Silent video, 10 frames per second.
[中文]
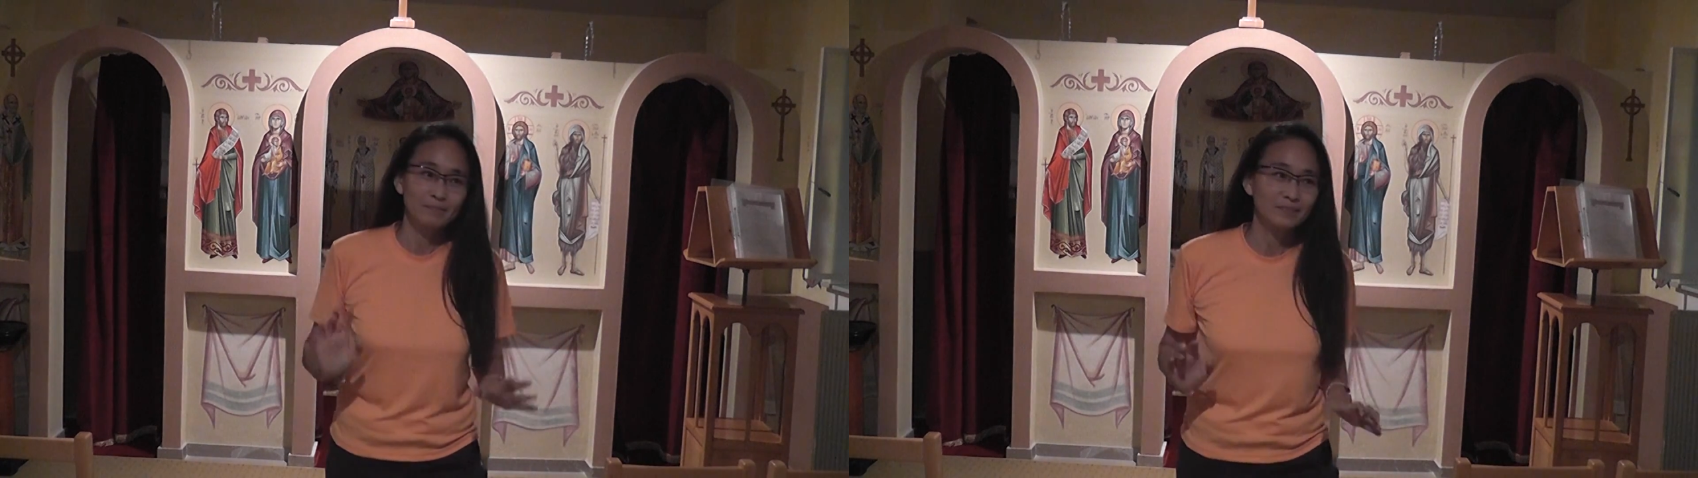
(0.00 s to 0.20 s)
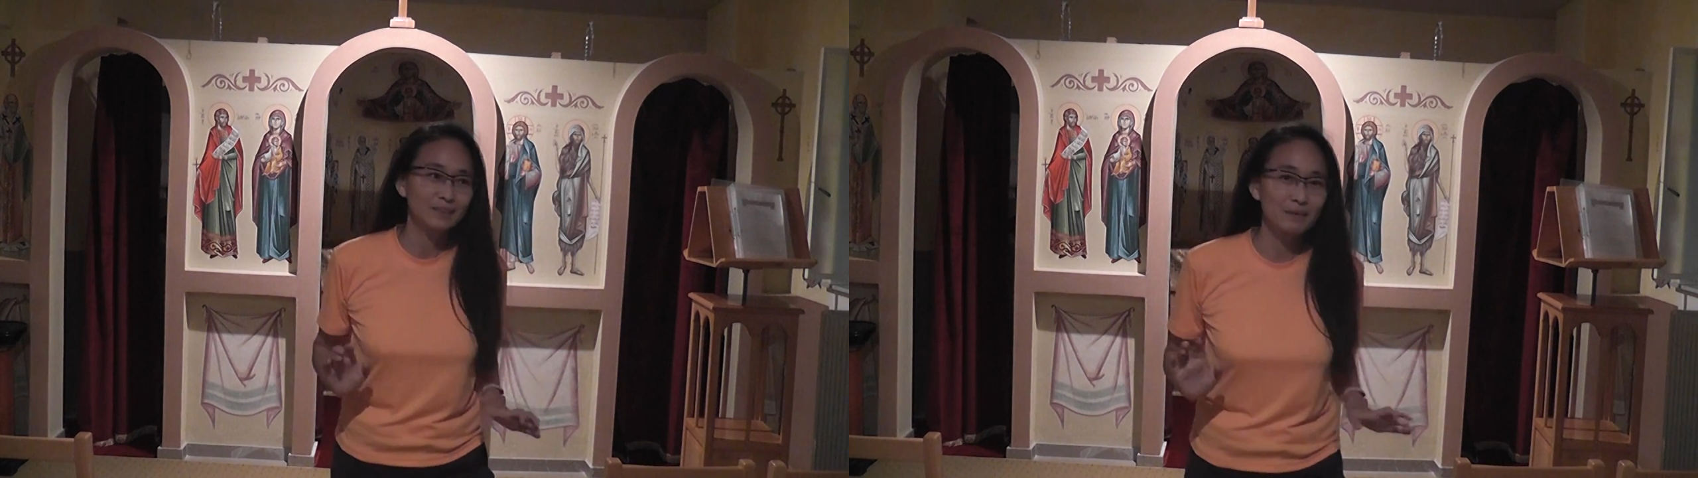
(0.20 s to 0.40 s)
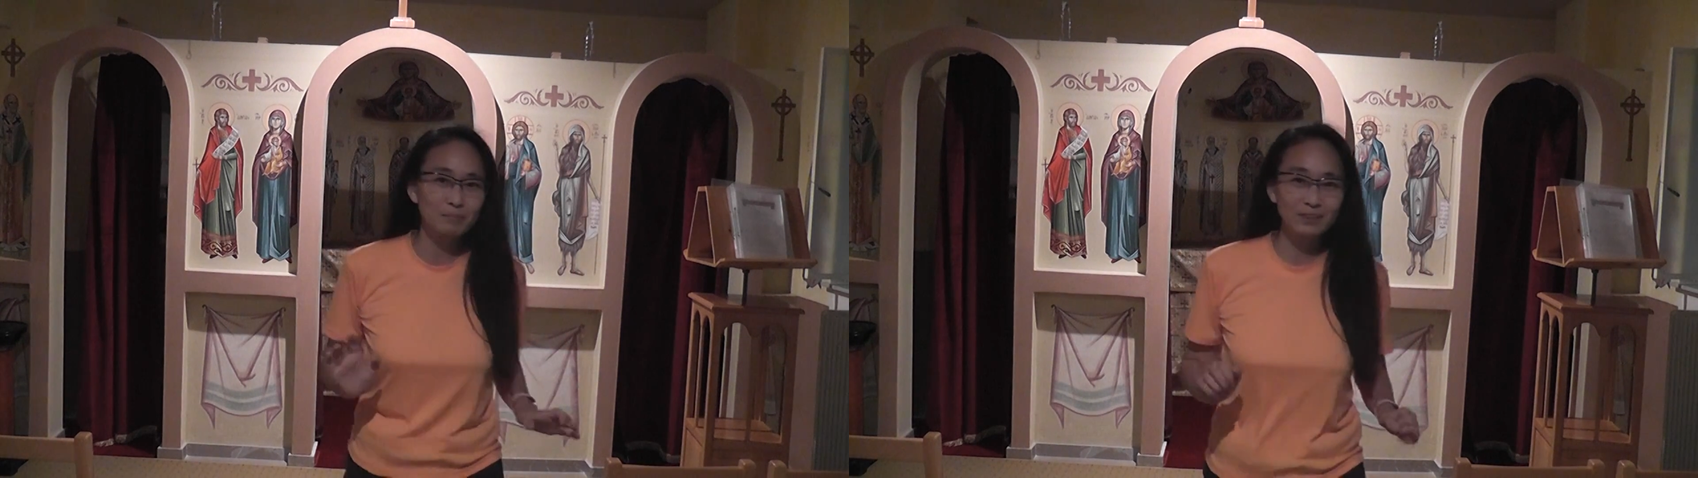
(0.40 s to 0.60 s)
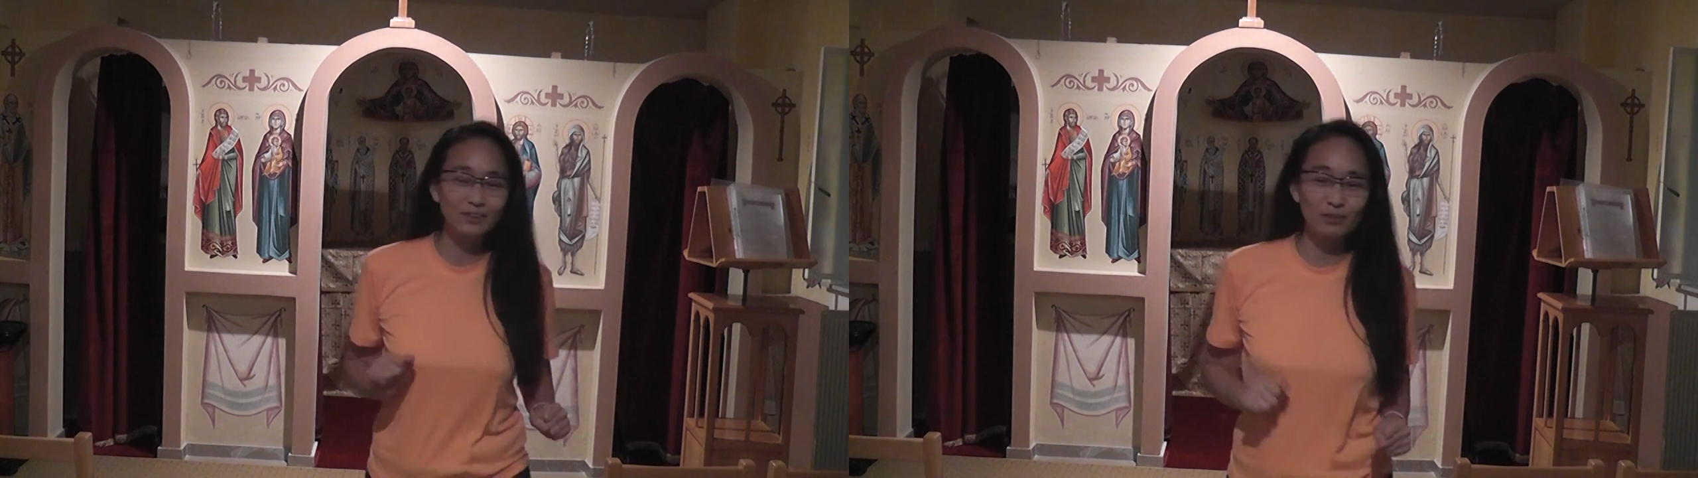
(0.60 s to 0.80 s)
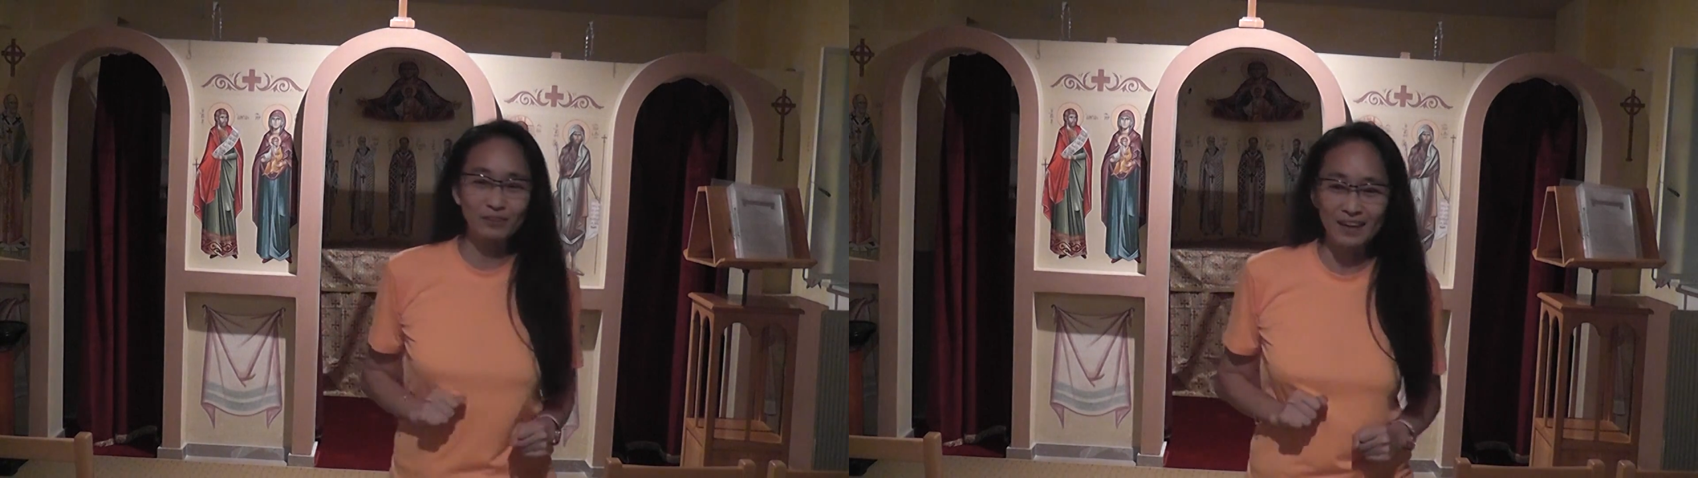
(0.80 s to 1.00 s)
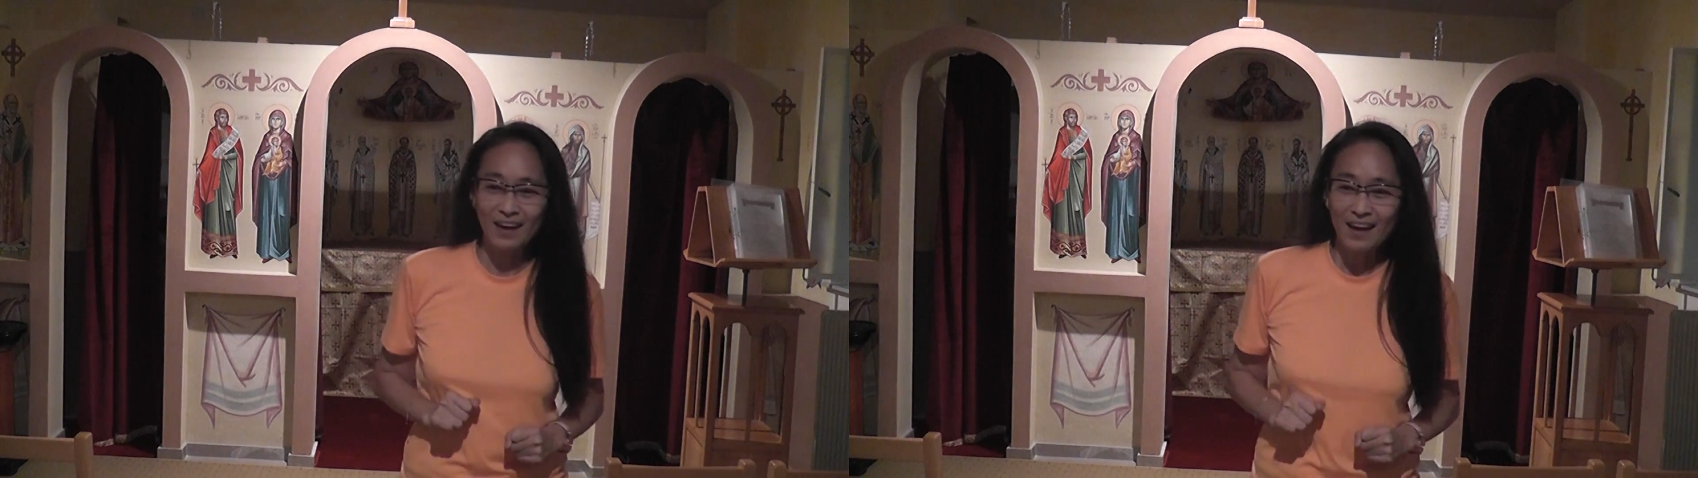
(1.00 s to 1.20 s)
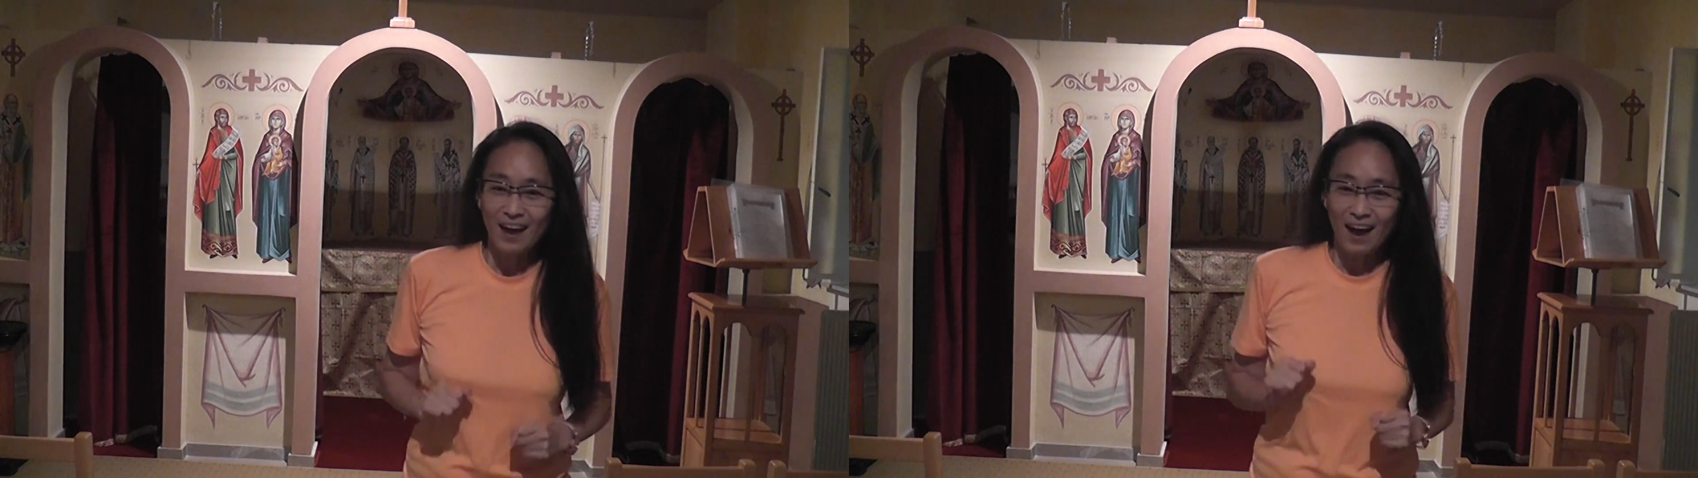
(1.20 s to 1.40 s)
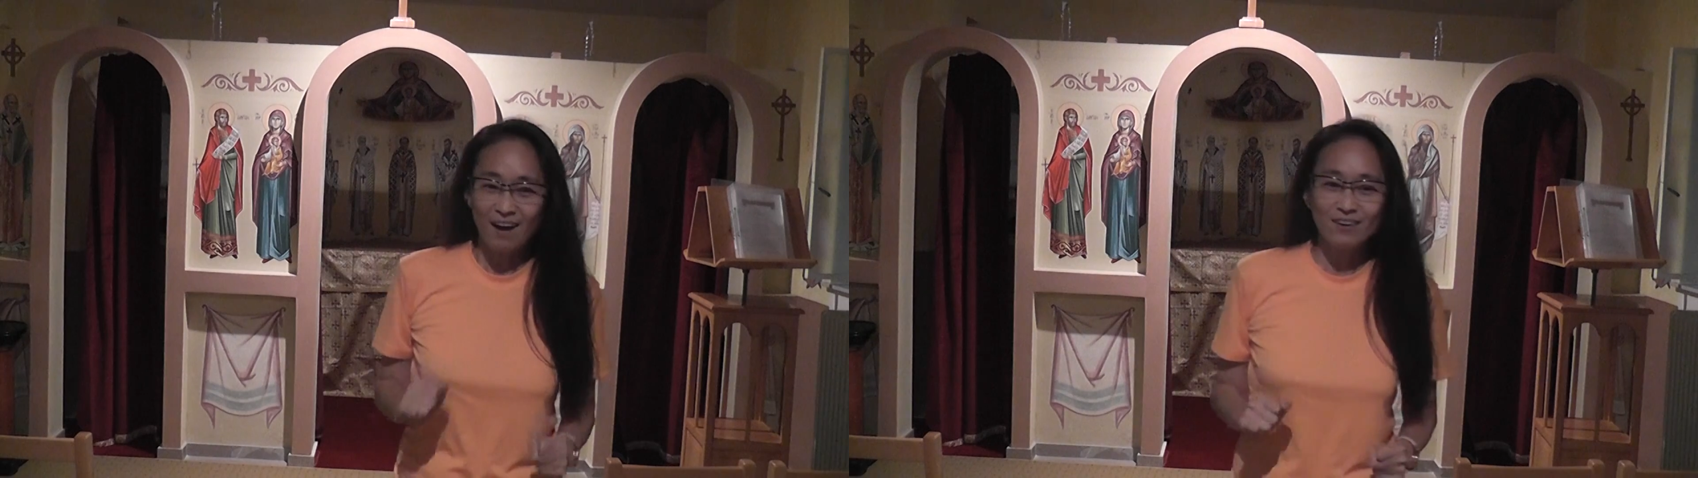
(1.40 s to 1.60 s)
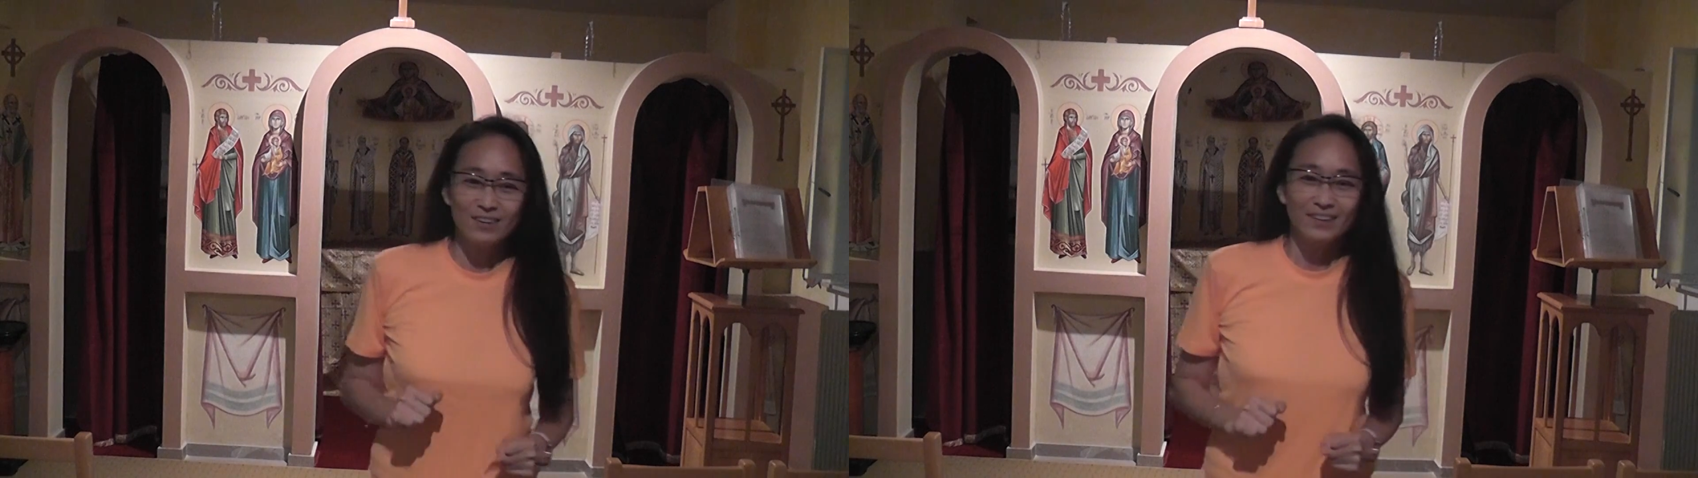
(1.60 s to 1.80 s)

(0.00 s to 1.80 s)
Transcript: 这个不是重点，好，